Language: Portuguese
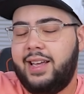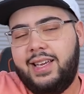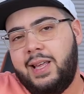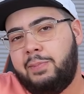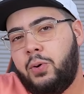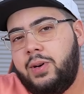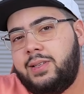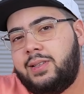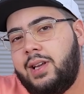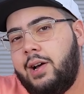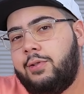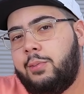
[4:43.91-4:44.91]
e
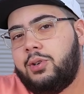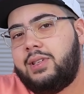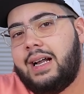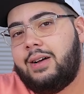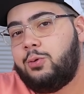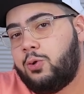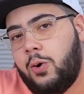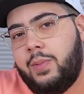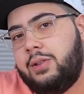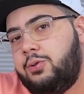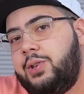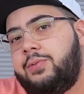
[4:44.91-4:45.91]
depois eu vou mostrar os
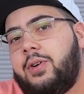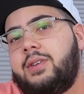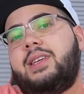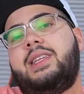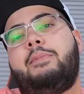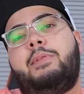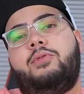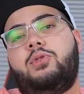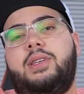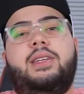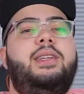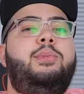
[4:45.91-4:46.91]
comandos de voz que dá para
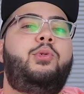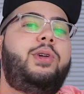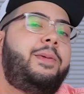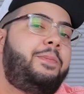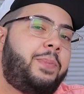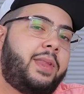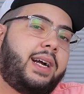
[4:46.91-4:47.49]
você atribuir,